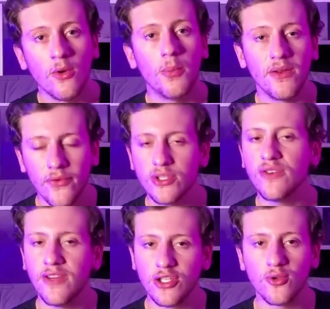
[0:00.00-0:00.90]
O perfil de
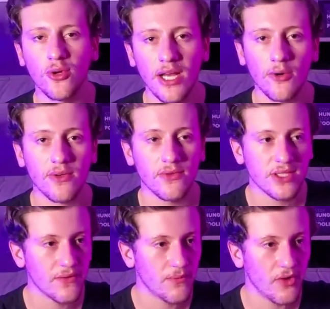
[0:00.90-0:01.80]
investidor é algo que
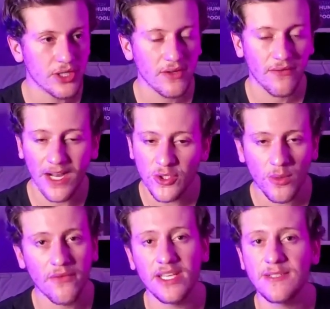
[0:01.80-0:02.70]
você faz
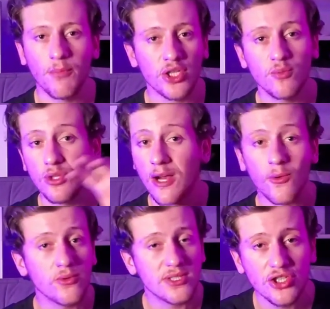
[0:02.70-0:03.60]
uma vez e pode mudar
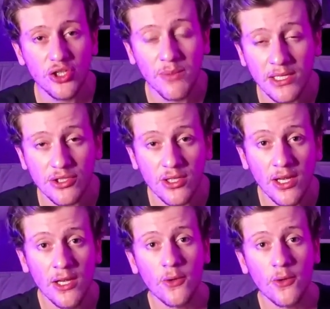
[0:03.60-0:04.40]
constantemente.